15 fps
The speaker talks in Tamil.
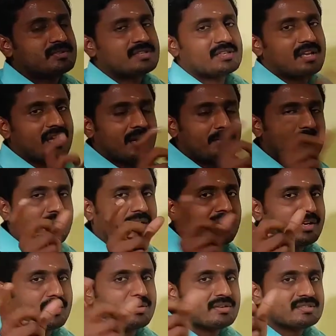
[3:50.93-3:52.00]
சரியா அப்புறம்
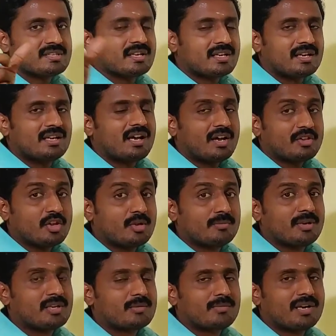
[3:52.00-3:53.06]
கண்டினியூஸாக அதே
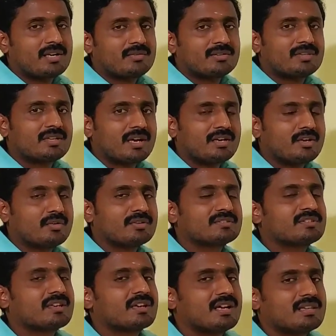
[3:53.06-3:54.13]
மாதிரி பட்டு வந்து
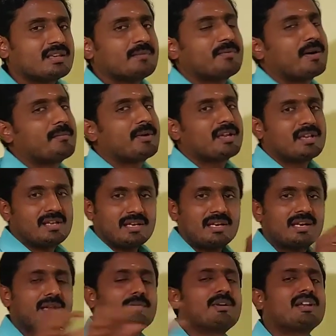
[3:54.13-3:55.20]
கண்டினியூஸாக அதில் ஃபார்ம் ஆகி
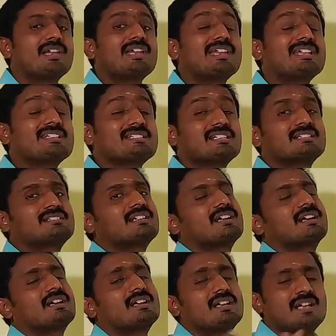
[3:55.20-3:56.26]
நீளமாக லீனியர்
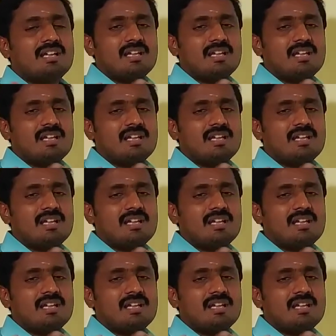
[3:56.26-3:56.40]
ஸ்ட்ரக்சராக